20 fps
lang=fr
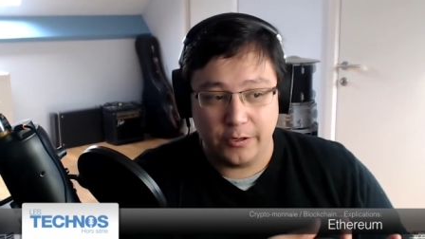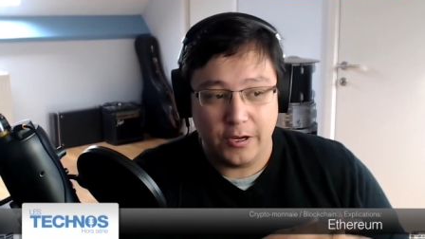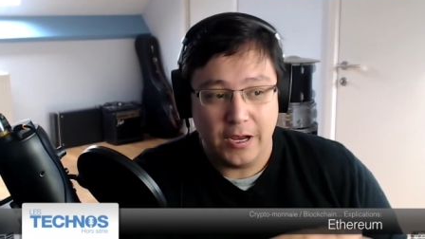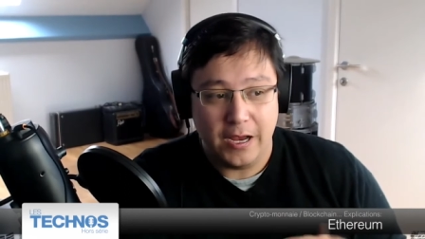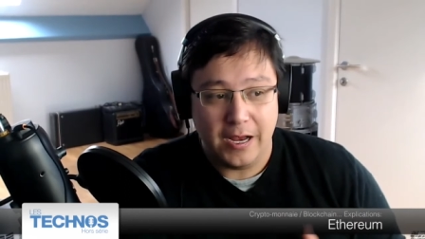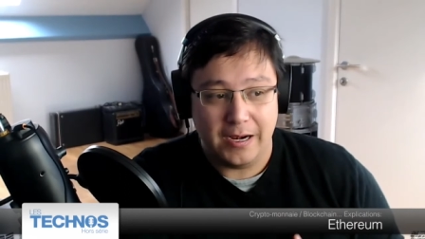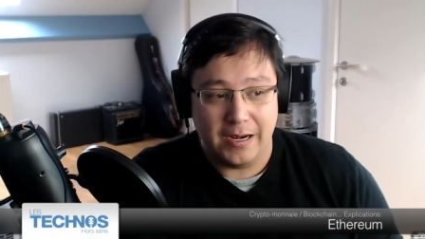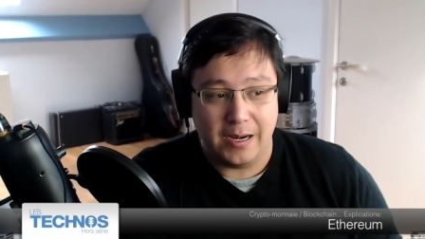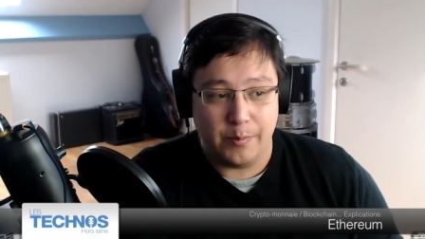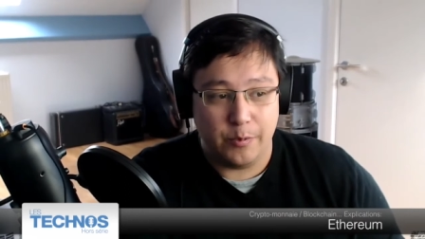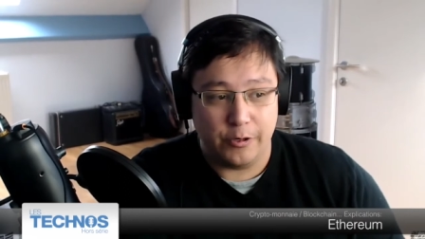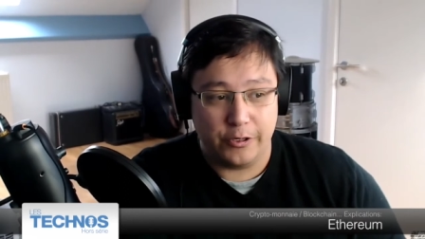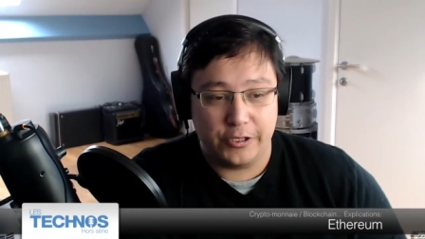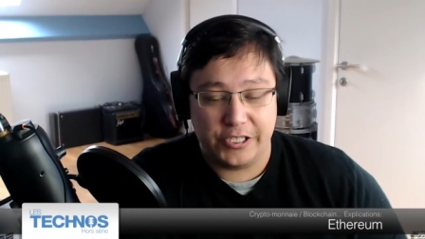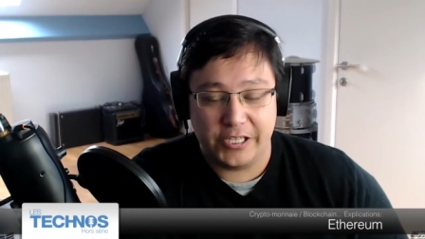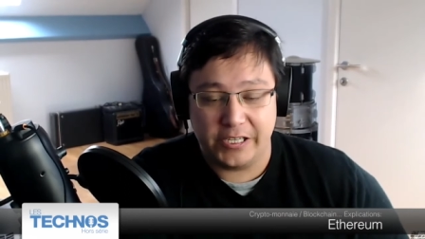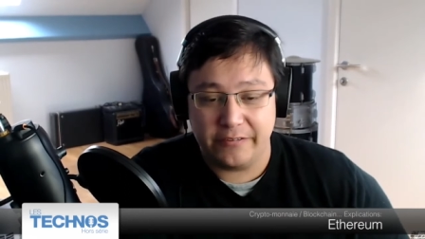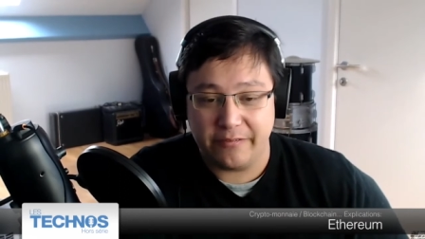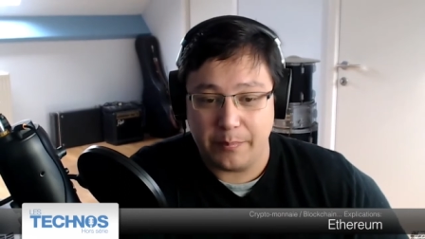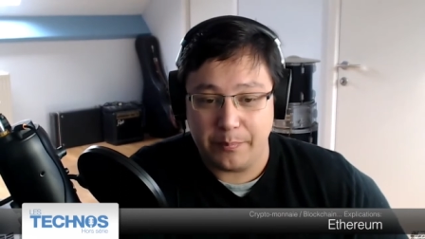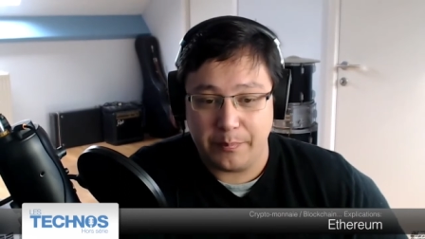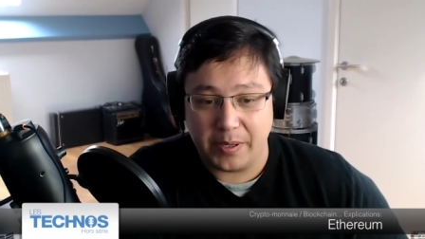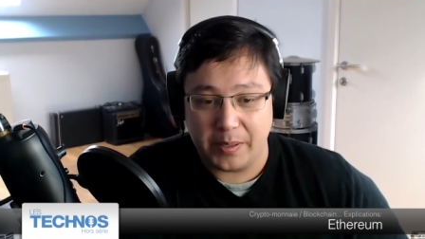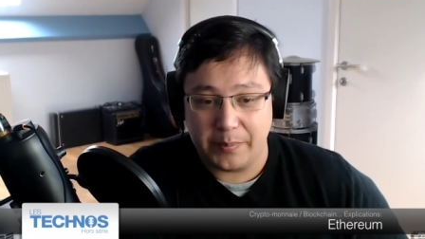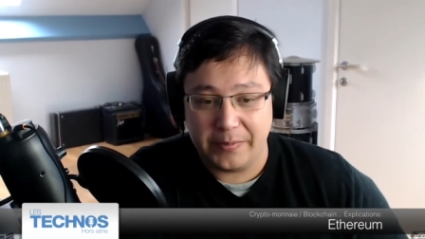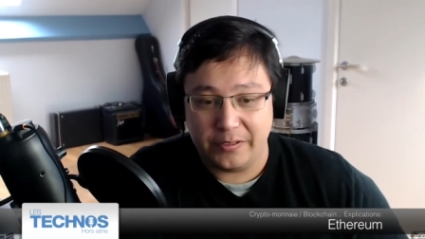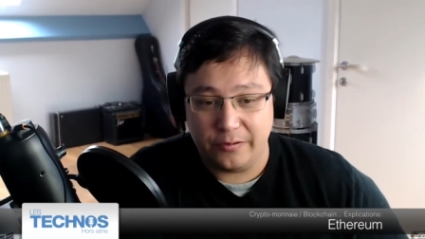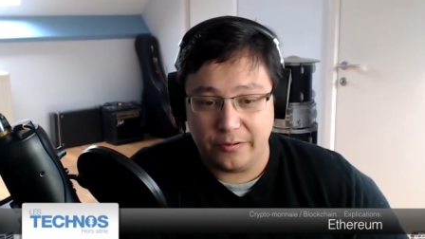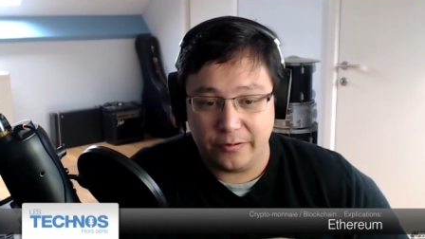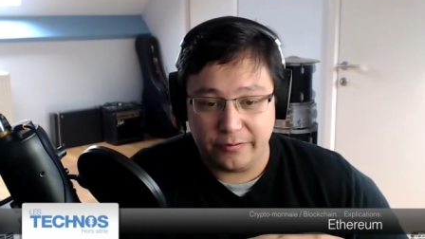la blockchain va me
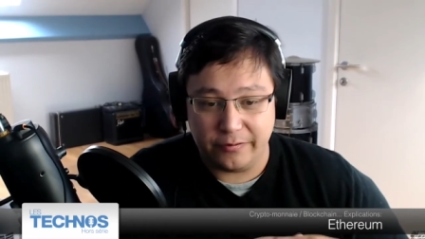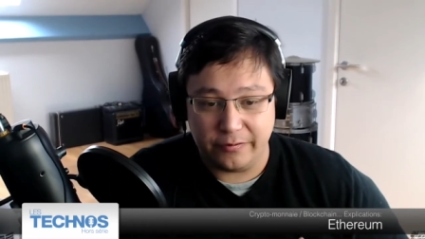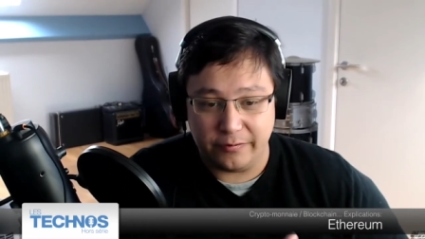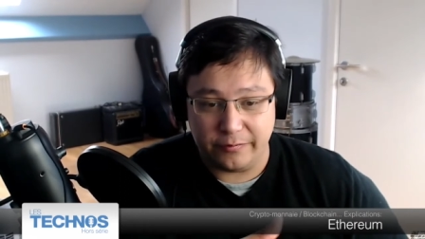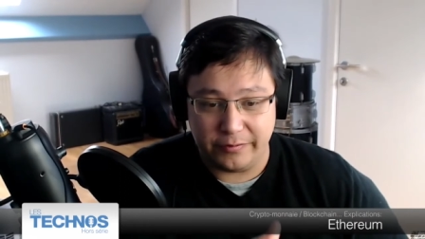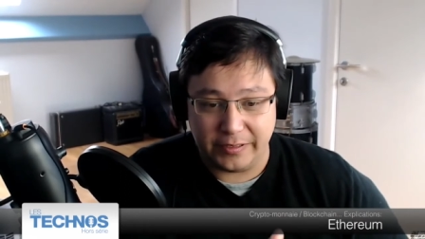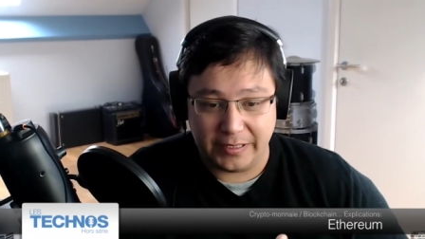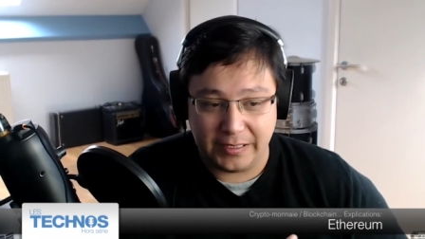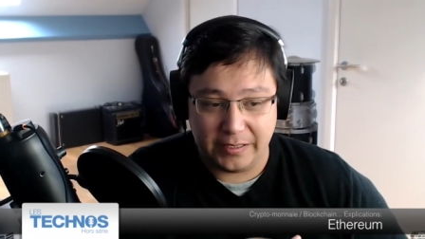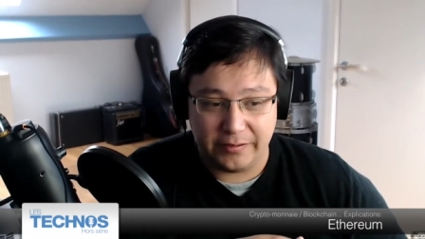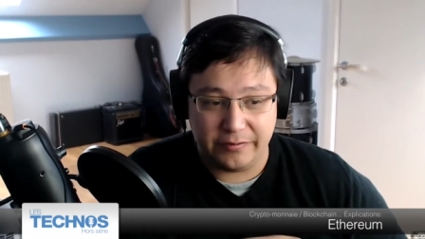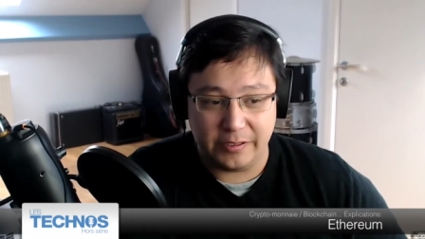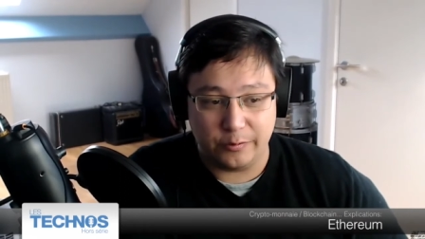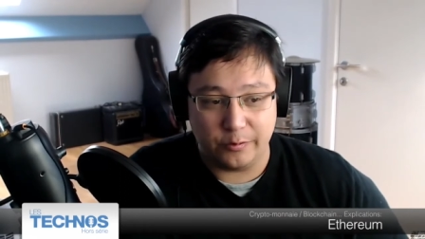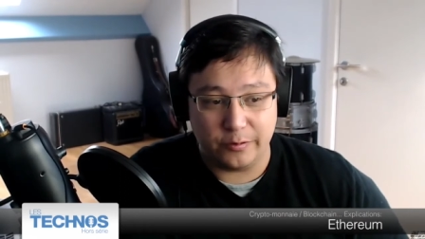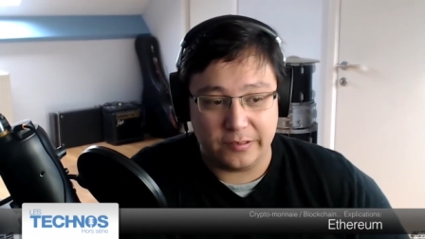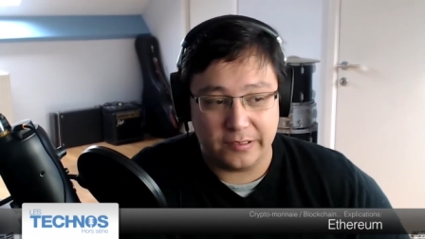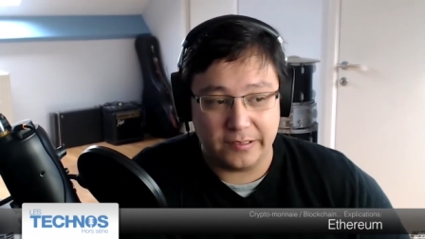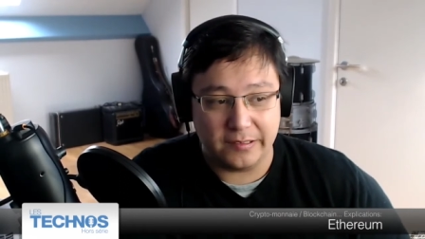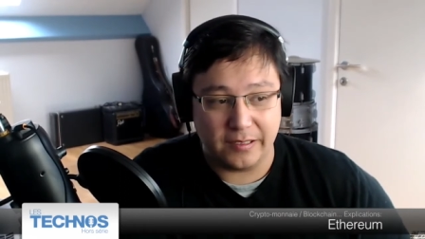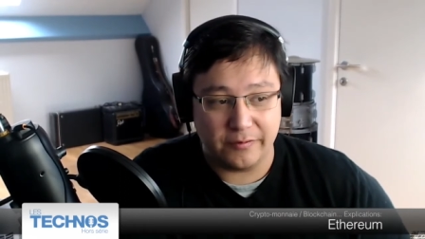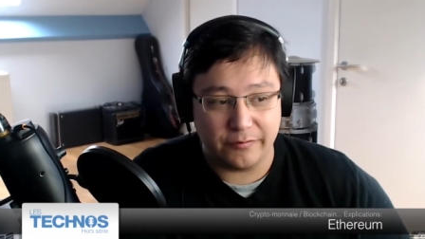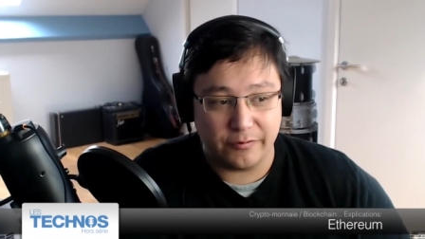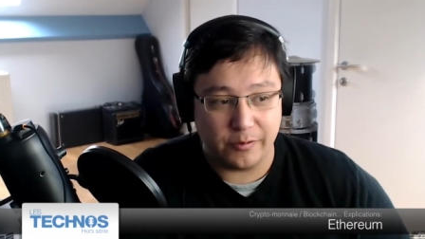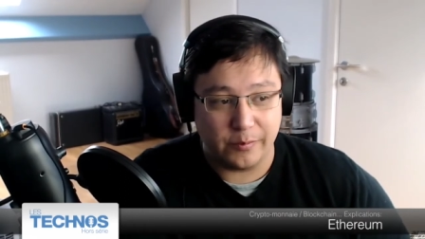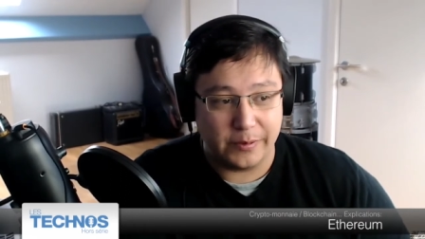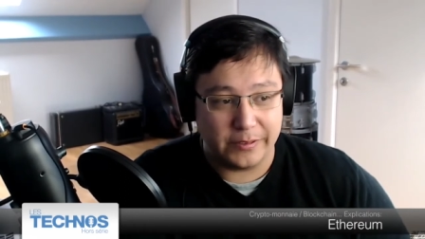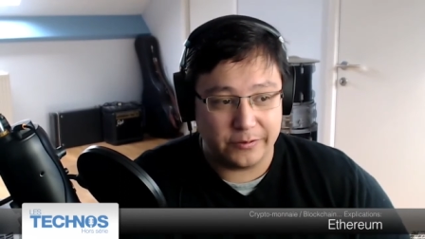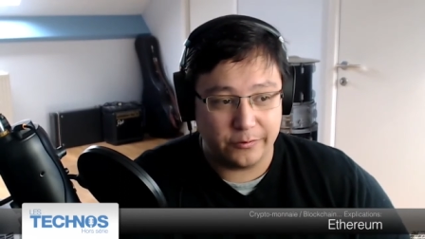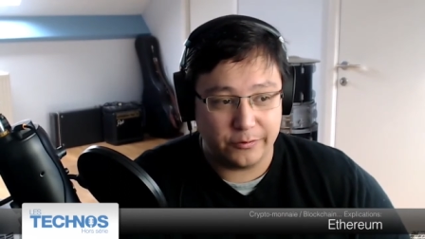permettre de vérifier toutes ces
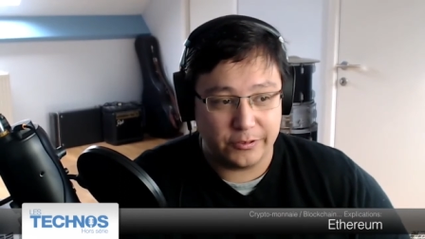informations,